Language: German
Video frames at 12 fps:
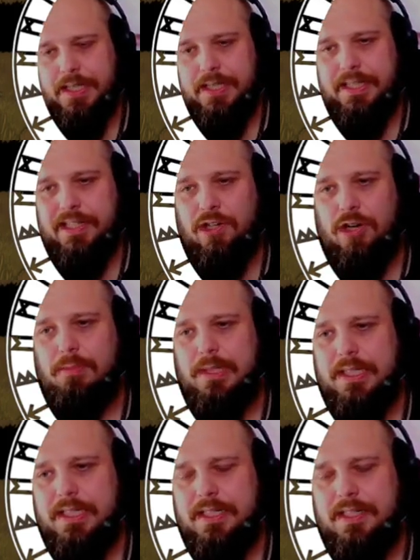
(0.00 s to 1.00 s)
Die
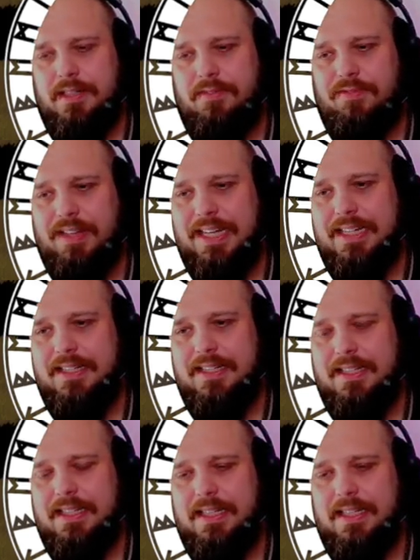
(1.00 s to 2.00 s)
kommen nicht, weil
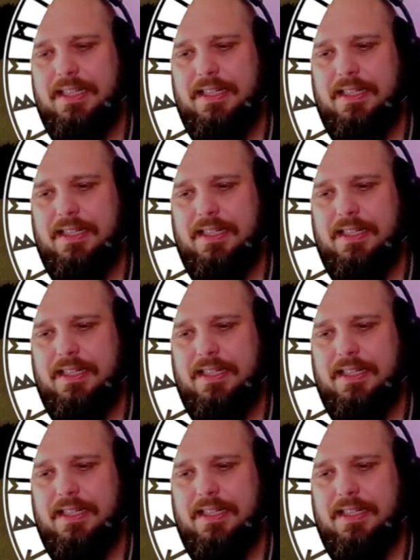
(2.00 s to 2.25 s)
sie